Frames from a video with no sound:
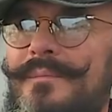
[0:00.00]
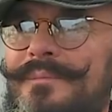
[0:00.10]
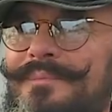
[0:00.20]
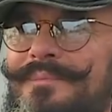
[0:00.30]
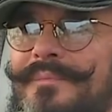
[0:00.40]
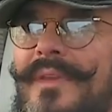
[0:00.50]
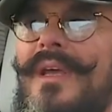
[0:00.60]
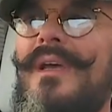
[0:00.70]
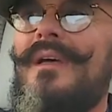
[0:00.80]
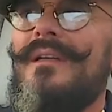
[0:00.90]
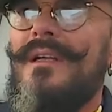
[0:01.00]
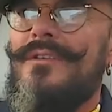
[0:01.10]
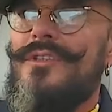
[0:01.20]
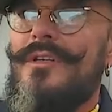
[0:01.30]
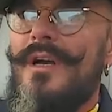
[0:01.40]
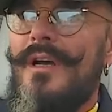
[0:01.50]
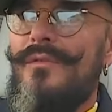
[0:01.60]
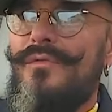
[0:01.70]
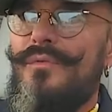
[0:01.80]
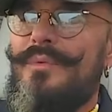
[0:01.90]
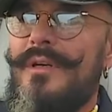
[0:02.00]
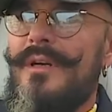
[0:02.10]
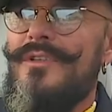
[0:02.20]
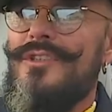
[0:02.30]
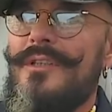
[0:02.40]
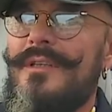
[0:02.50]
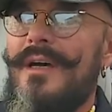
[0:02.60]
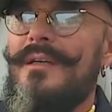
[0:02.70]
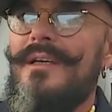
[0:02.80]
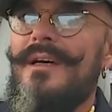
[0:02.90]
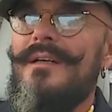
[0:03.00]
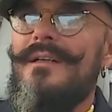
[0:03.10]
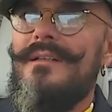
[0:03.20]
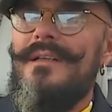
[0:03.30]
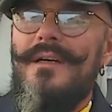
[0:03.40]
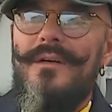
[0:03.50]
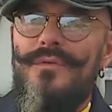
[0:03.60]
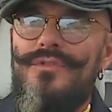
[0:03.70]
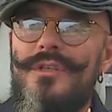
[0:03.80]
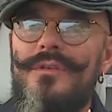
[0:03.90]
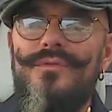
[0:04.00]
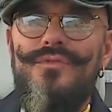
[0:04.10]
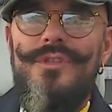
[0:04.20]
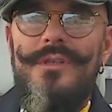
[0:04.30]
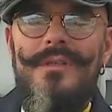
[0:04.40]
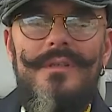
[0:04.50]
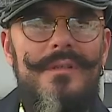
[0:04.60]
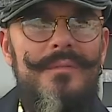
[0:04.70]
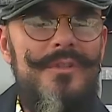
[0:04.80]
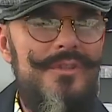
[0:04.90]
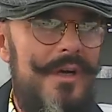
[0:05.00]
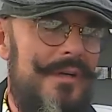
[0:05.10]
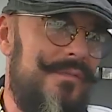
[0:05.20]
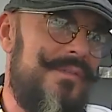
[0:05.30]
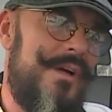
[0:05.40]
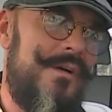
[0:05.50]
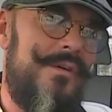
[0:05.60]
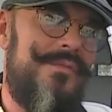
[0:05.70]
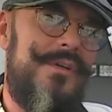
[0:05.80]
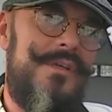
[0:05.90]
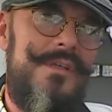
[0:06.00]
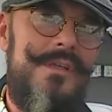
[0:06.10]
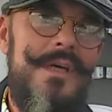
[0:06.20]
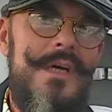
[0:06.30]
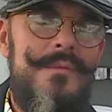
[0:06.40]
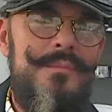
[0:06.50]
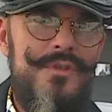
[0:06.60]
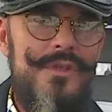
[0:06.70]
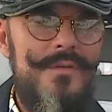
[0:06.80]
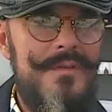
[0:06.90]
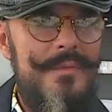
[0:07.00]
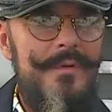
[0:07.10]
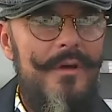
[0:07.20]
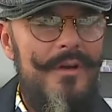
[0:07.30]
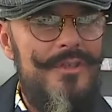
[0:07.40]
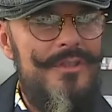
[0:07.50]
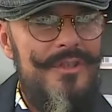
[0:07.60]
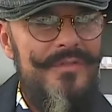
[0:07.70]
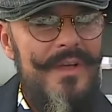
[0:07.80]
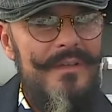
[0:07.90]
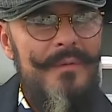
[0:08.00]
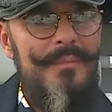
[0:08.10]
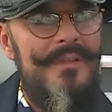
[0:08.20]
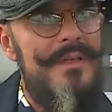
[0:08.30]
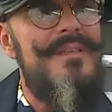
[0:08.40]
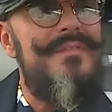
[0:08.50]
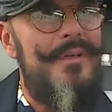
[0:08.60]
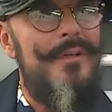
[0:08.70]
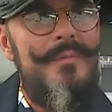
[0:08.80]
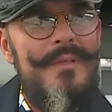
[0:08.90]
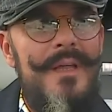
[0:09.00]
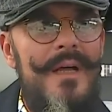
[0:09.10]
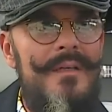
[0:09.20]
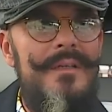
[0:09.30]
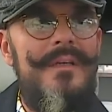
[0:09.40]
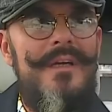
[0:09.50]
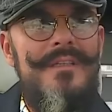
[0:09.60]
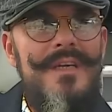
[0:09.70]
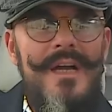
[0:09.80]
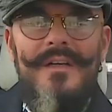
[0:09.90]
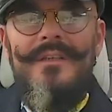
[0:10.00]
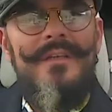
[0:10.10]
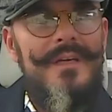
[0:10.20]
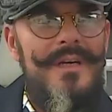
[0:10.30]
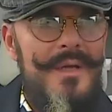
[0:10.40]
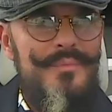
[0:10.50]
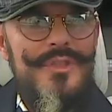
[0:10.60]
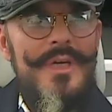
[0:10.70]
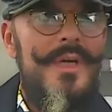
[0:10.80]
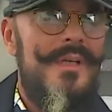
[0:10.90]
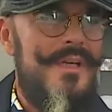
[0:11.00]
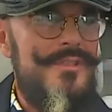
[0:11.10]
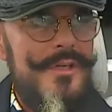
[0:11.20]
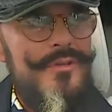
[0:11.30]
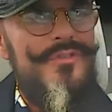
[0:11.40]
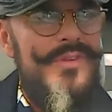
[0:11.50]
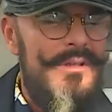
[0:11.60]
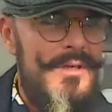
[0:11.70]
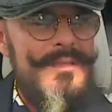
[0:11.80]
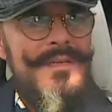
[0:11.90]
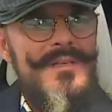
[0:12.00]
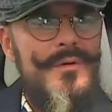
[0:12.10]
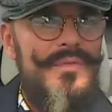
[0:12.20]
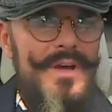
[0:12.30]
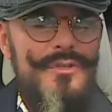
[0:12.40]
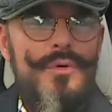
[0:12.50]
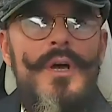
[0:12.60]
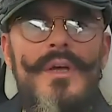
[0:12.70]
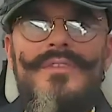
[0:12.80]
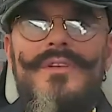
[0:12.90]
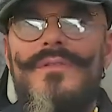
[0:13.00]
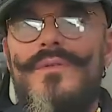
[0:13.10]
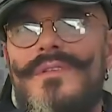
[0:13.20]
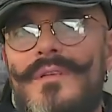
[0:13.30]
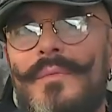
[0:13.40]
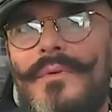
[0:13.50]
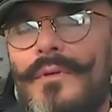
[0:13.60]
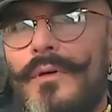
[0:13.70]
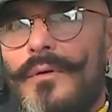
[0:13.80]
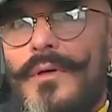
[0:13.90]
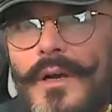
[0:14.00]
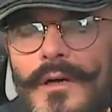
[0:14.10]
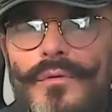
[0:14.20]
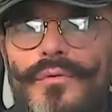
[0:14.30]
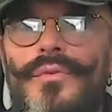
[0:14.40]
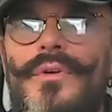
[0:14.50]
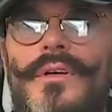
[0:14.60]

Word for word: Aha. Znaczy Kraków ubiera się tak, jak, jak ludzie, którzy y, mieszkają w Krakowie i myślą sobie o reszcie świata. My tacy fenomenalni, mhm. genialni, najlepsi. Dlaczego świat nas nie zauważył? W związku z tym no, Kraków